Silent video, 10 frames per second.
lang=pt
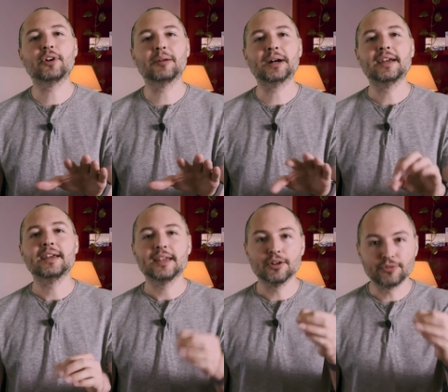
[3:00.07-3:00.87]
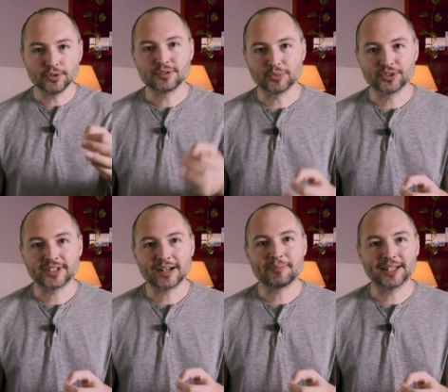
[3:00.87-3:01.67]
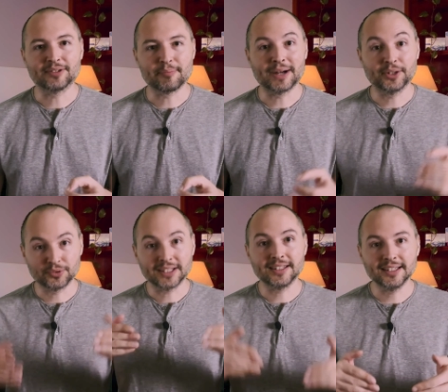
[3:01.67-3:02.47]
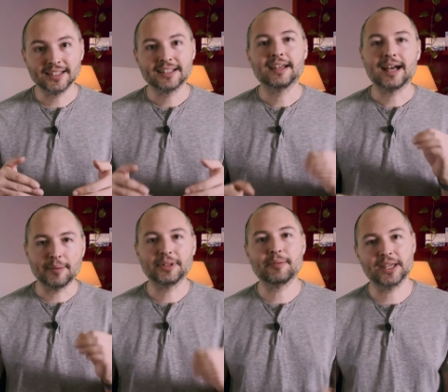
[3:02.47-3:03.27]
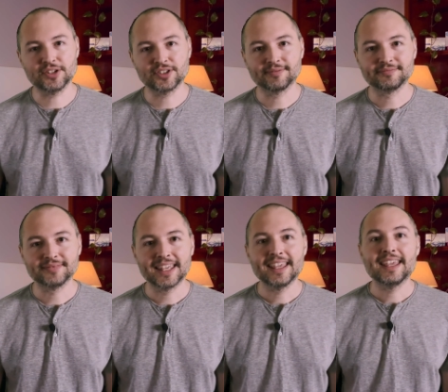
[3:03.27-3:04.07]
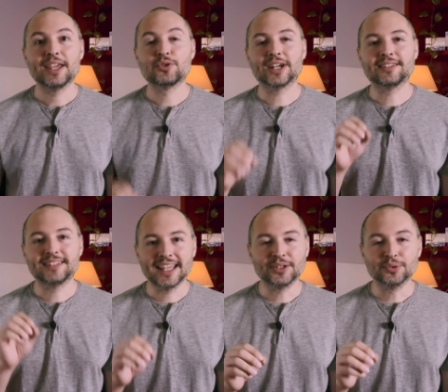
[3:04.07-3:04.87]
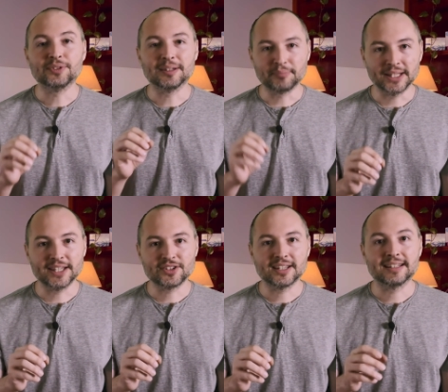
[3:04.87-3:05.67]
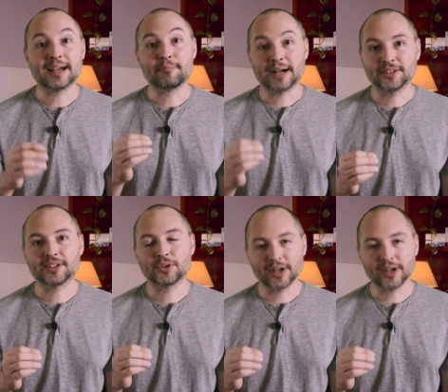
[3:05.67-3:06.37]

forma, eu vou te mostrar o passo a passo aqui rapidamente. Eu já tenho o template na pasta